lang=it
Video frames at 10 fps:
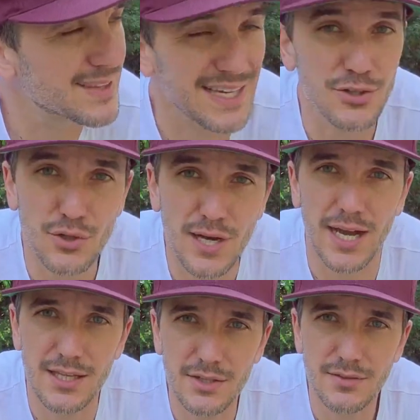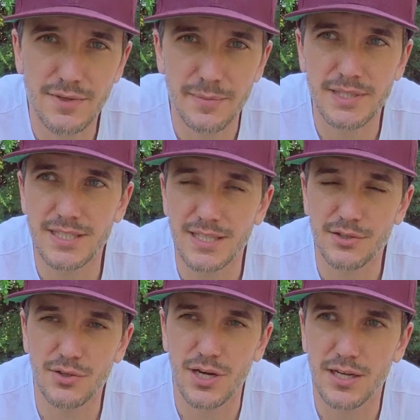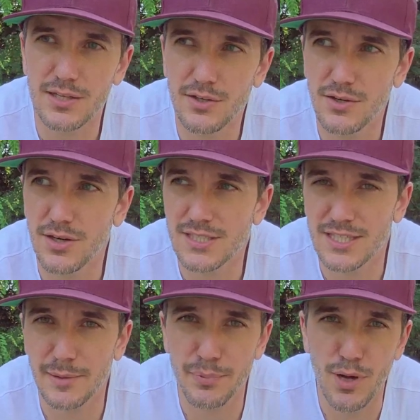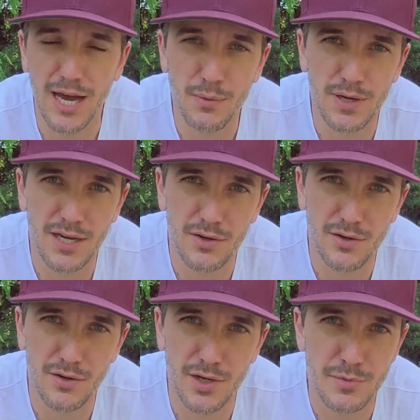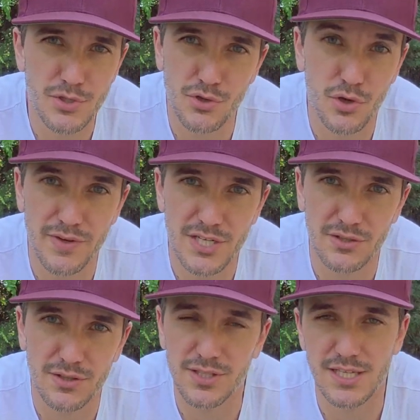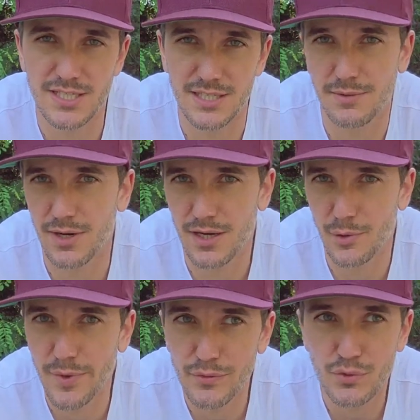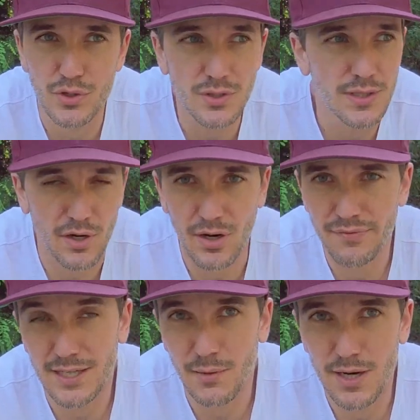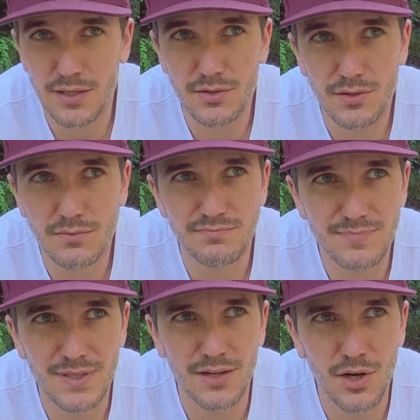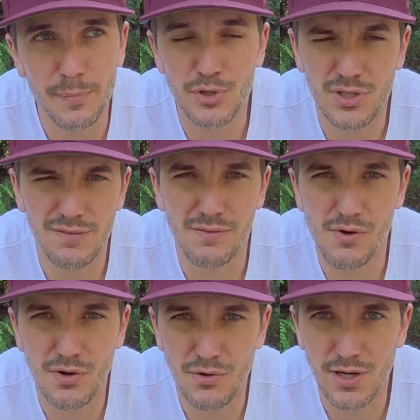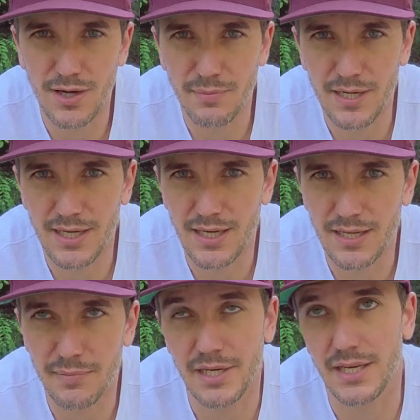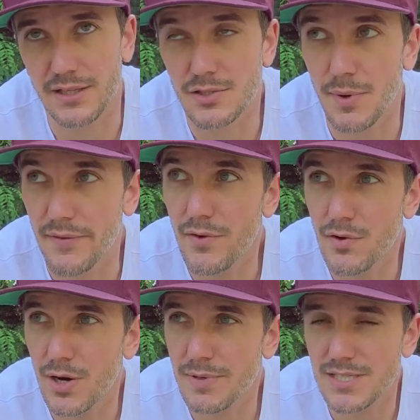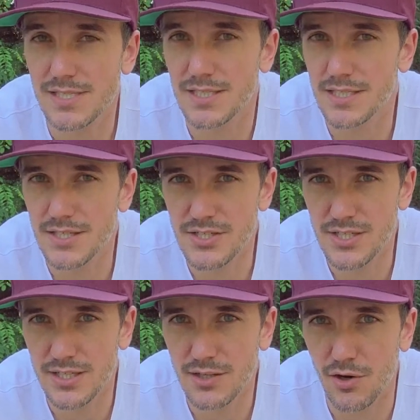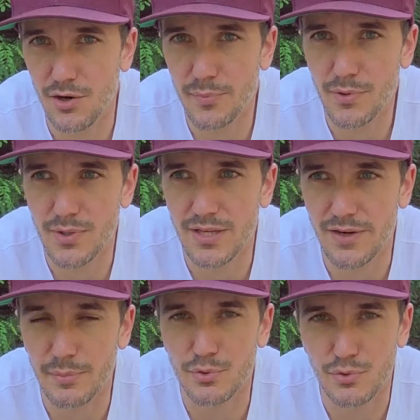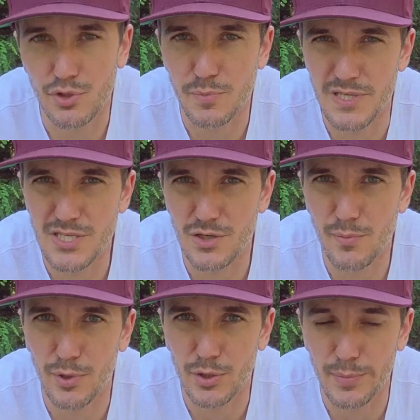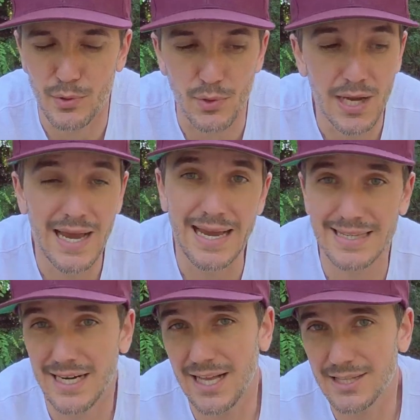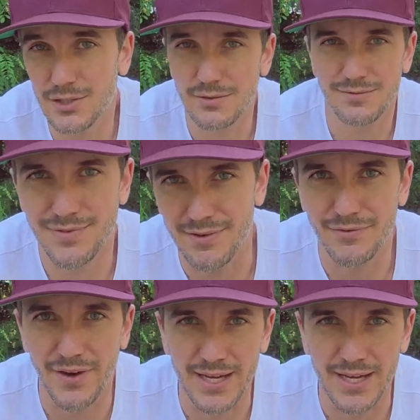tanto caldo, veramente tanto caldo. È stata più l'acqua che, ho, che mi sono rovesciato in testa di quella che ho bevuto, però al traguardo ho capito che avevo ancora parecchia, parecchia, insomma avevo ancora abbastanza energia in corpo, quindi avrei potuto spingere un po' di più. E tra l'altro, fun